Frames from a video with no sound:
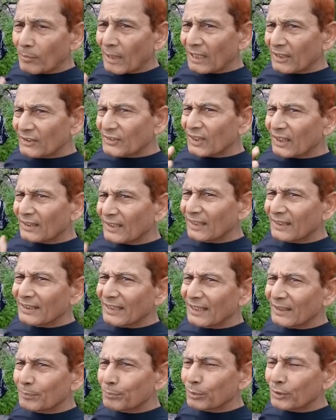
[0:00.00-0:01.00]
मन से
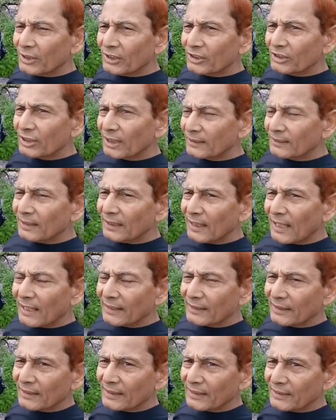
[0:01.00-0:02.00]
करिए पूरी शक्ति
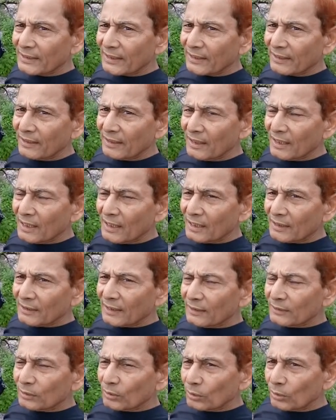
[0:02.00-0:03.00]
ला के करिए
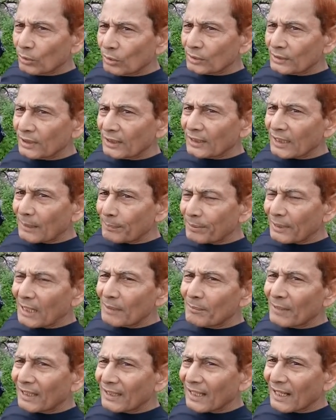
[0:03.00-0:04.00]
नहीं तो रोटी
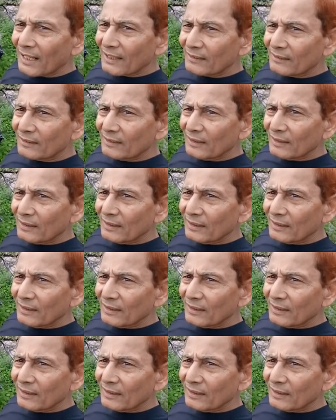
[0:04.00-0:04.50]
कपड़ा मकान